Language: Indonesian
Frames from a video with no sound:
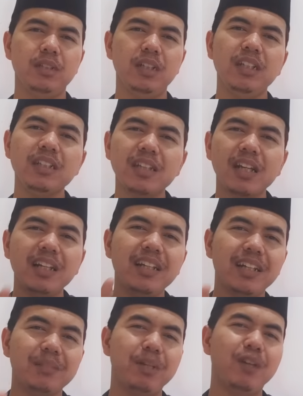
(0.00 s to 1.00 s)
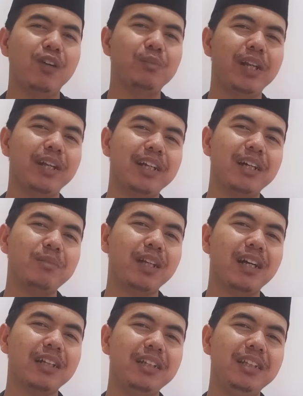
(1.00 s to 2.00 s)
Ini terlihat bahwa mereka
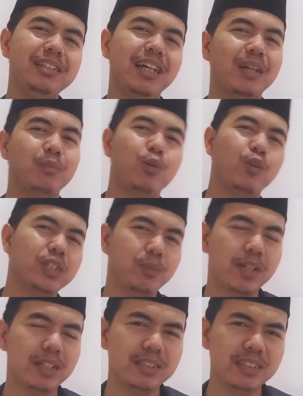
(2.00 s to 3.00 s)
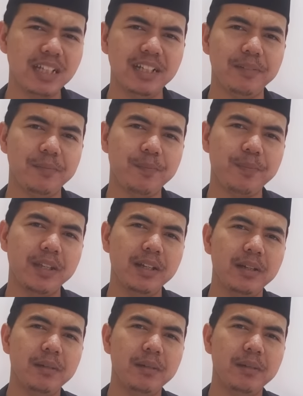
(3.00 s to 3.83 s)
berarti jarang mengucapkan salam,